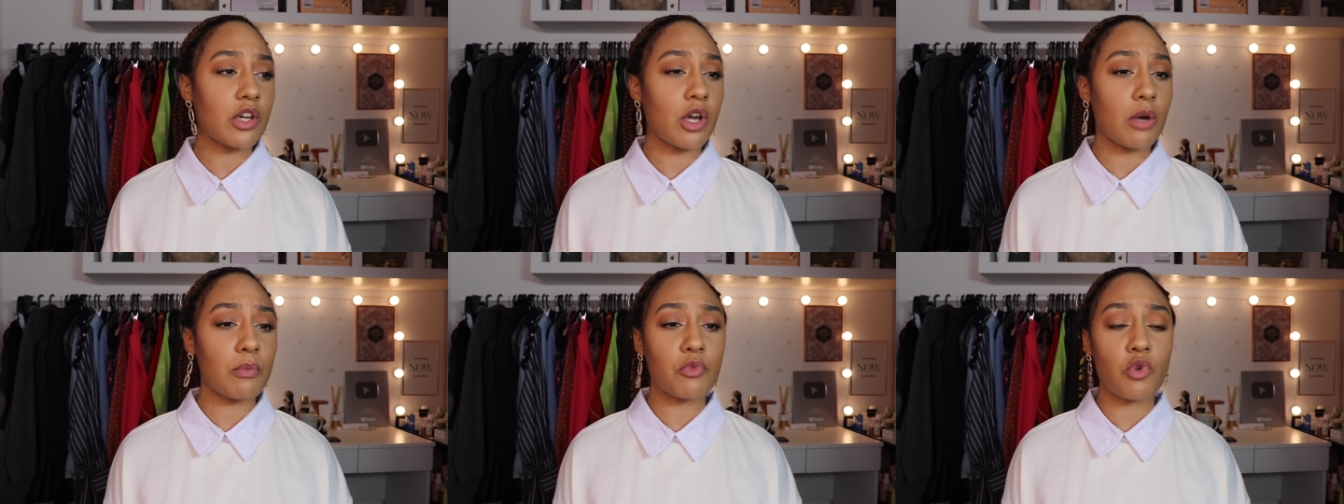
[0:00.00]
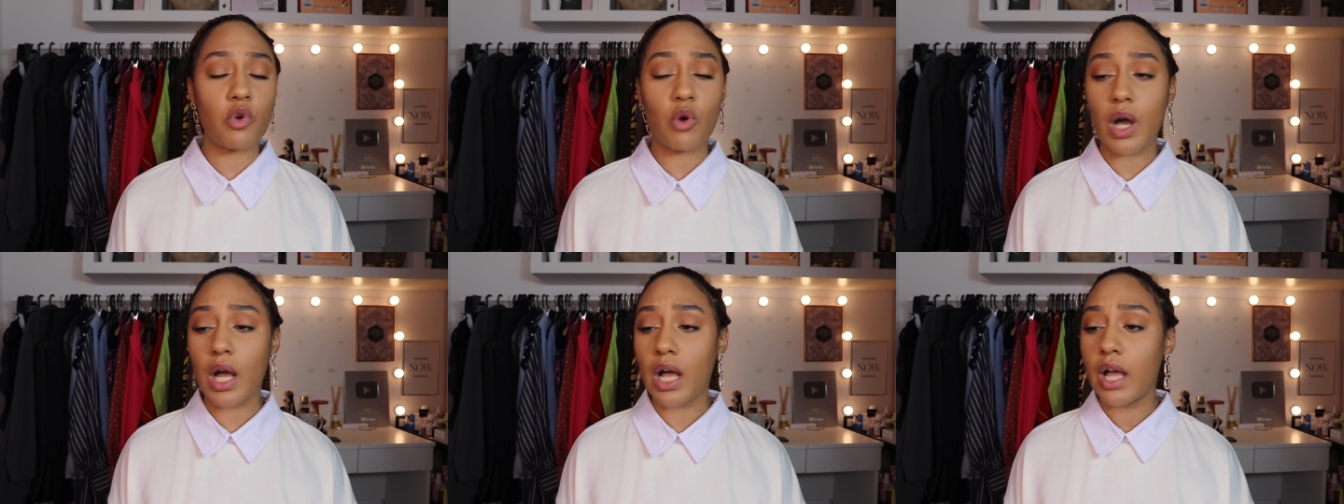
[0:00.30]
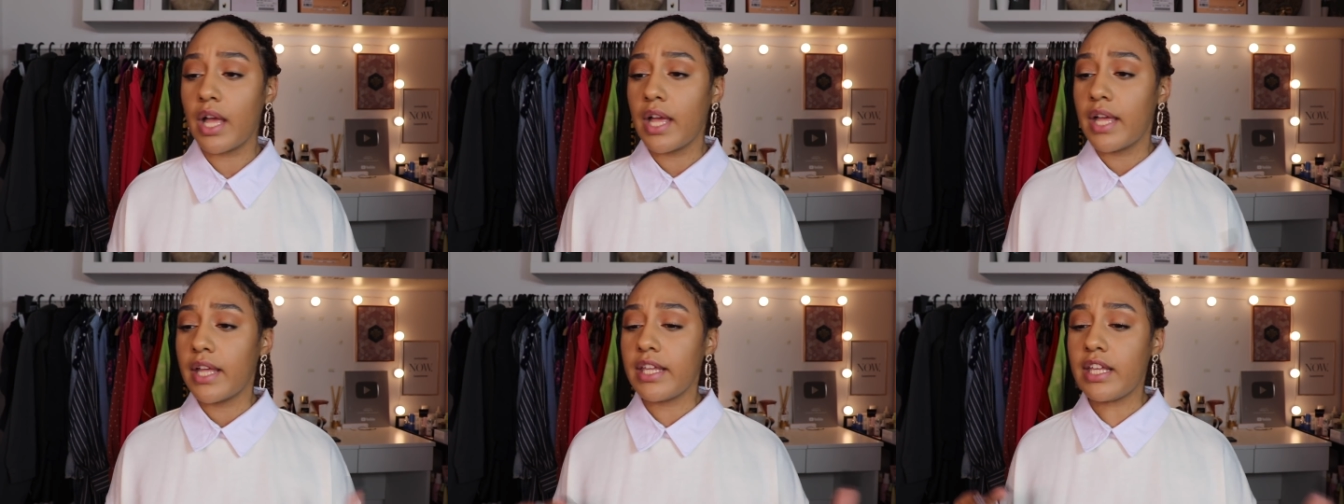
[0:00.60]
comme quoi
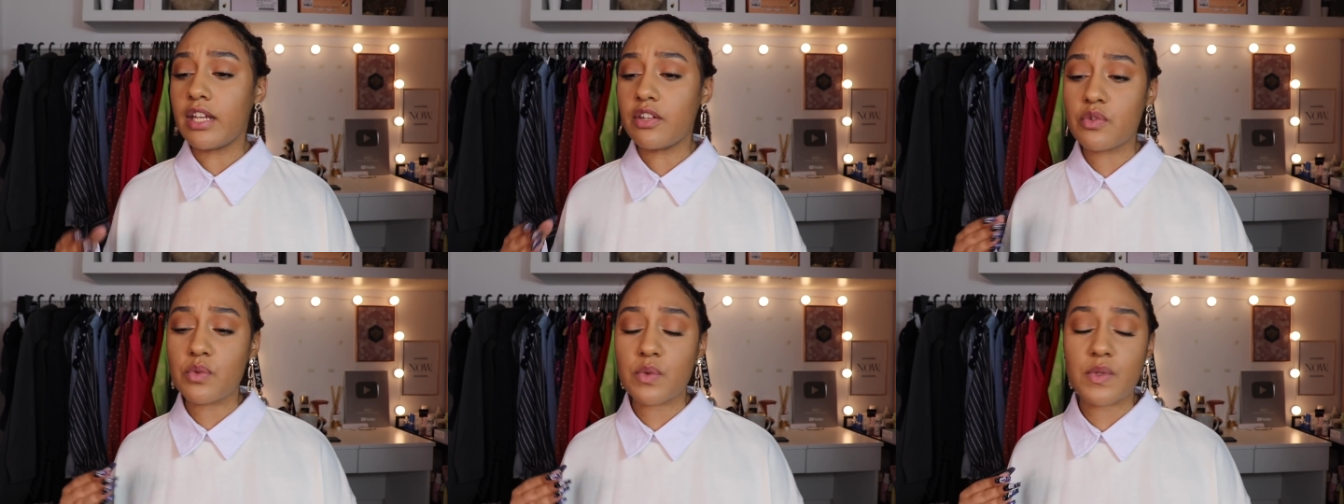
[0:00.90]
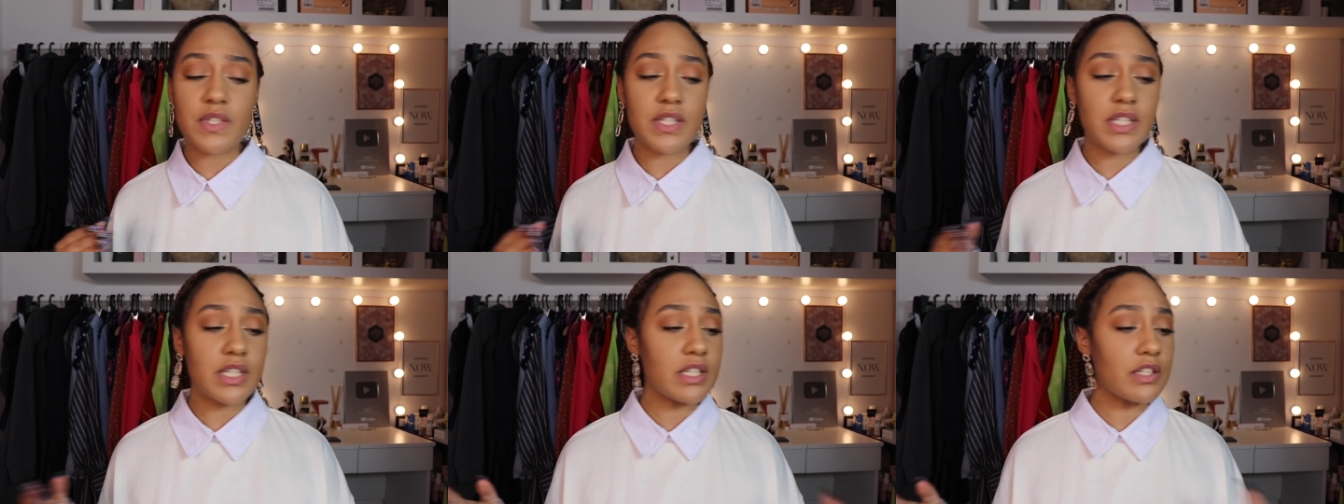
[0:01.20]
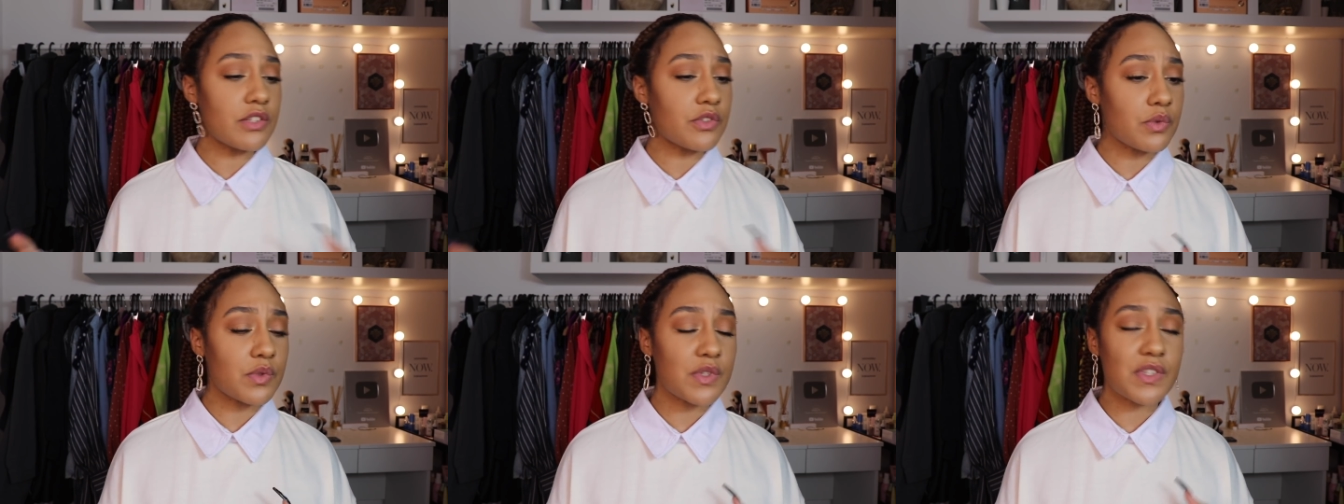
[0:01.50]
ils ont ci,
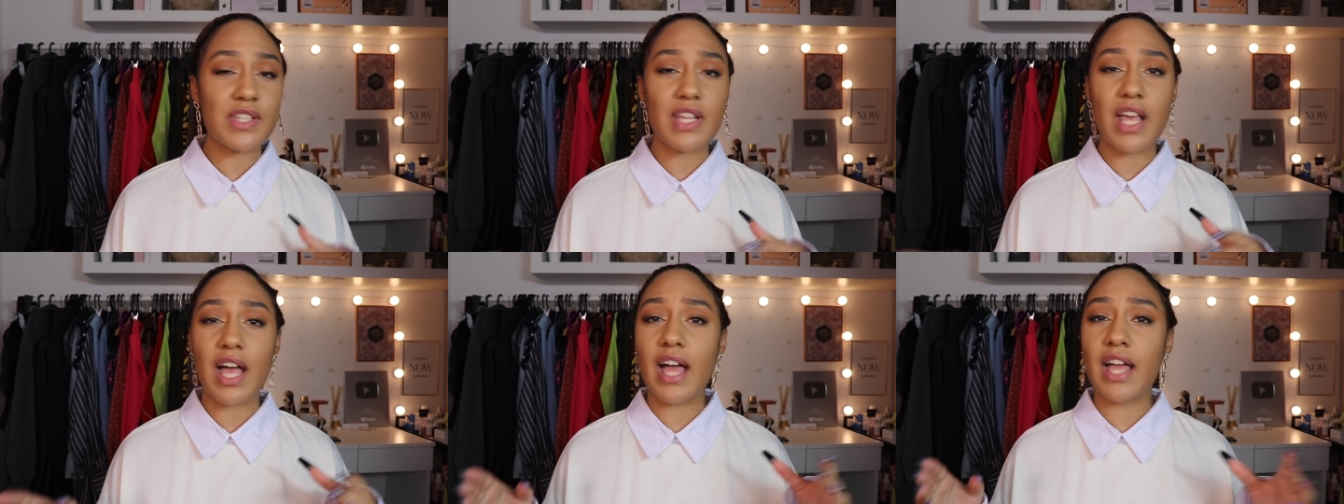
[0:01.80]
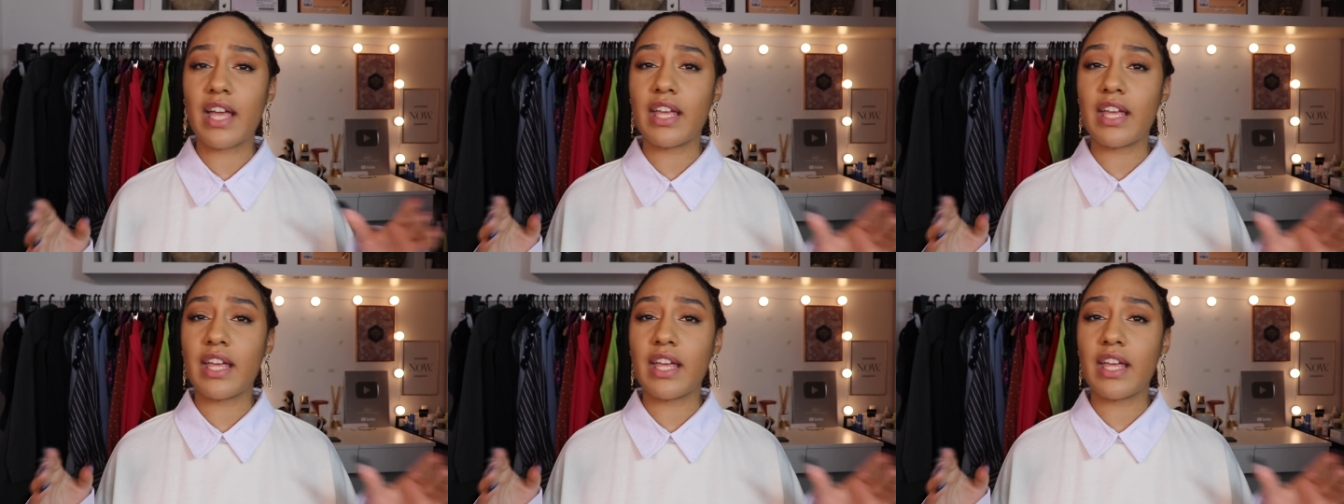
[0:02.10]
ils ont ça,